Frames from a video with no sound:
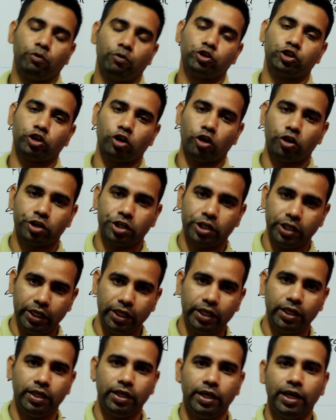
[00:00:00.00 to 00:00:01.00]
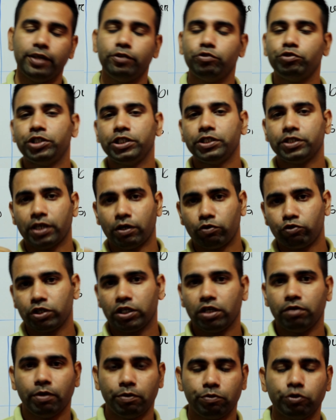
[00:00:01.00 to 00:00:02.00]
এবং শর্ট ই e, এই দুটি
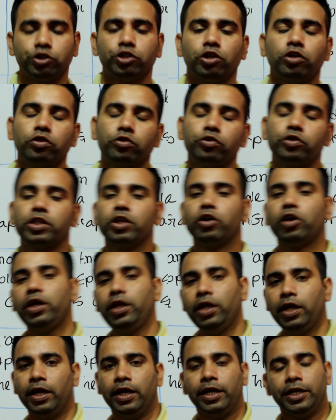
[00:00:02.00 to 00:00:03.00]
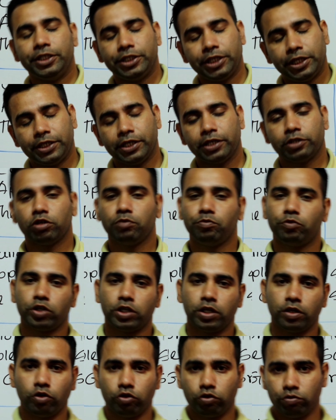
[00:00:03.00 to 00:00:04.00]
সাউন্ড কিভাবে উচ্চারণ করতে হয় সেটা
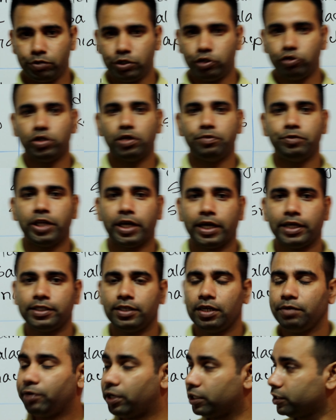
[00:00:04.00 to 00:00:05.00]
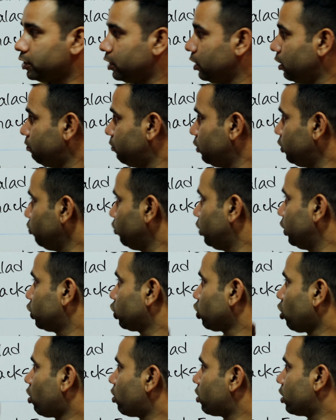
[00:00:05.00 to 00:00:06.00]
সম্পর্কে গত ভিডিওতে আমি দেখাইছিলাম আজকের
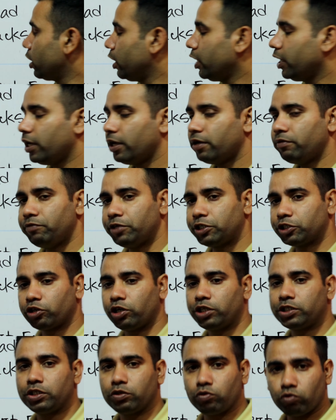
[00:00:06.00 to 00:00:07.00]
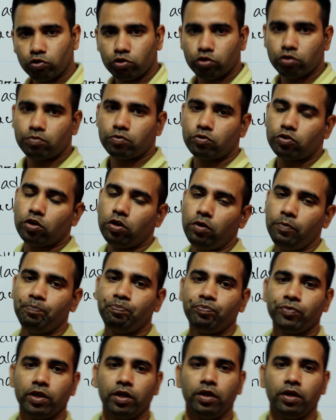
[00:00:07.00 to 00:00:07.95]
ভিডিওতে শর্ট এর বেশ কয়েকটি গুরুত্বপূর্ণ